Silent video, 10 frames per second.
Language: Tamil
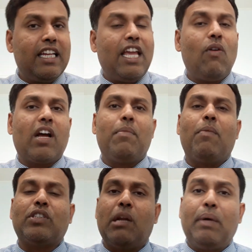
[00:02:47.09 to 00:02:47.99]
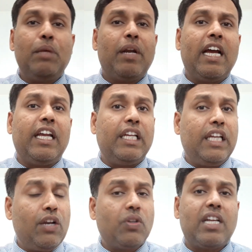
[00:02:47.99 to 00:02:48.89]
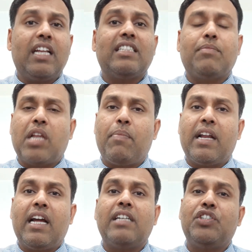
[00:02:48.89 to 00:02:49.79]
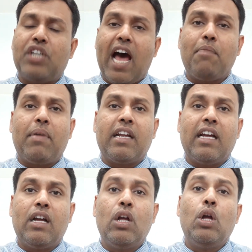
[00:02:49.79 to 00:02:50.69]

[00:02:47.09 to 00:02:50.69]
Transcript: கீழே கமெண்ட் பாக்ஸில் பதிவு பண்ணுங்கள் என்னோடய சேனலுக்கு சப்ஸ்கிரைப் பண்ணுங்கள் ஷேர் பண்ணுங்கள்